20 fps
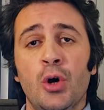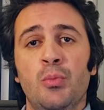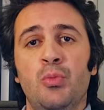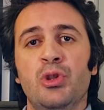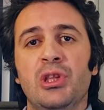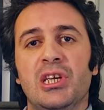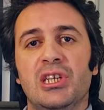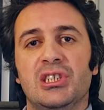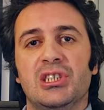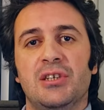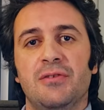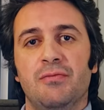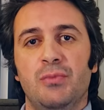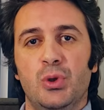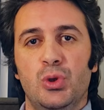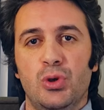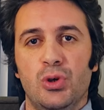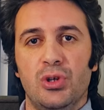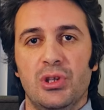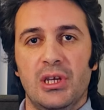Buna ilişkin
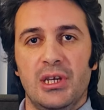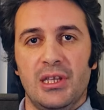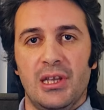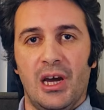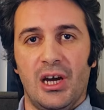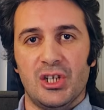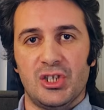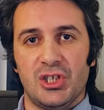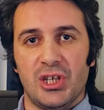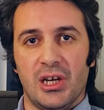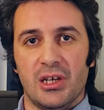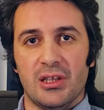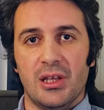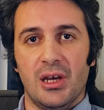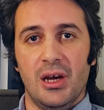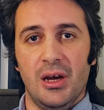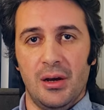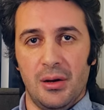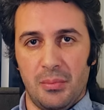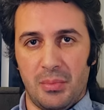videoyu da yine
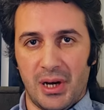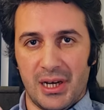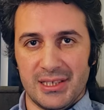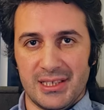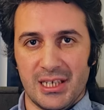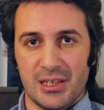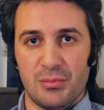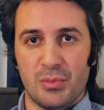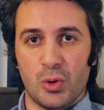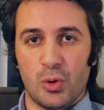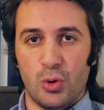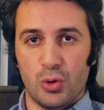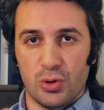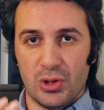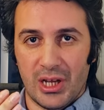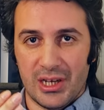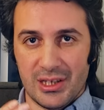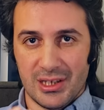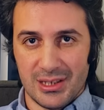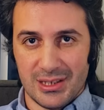aşağıda bahsetme
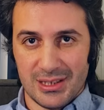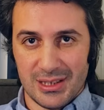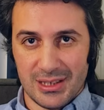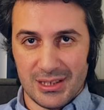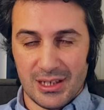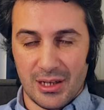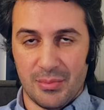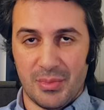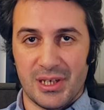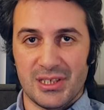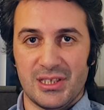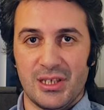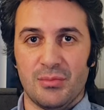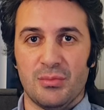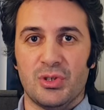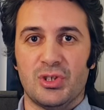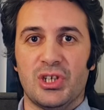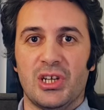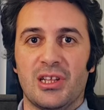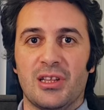konulardan sırasıyla size
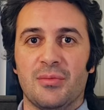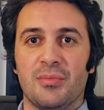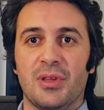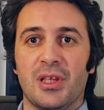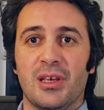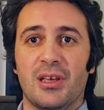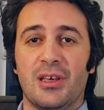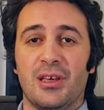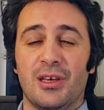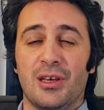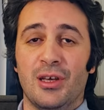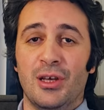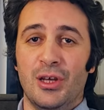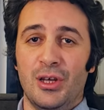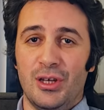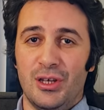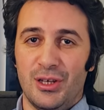bahsetme şeklindeki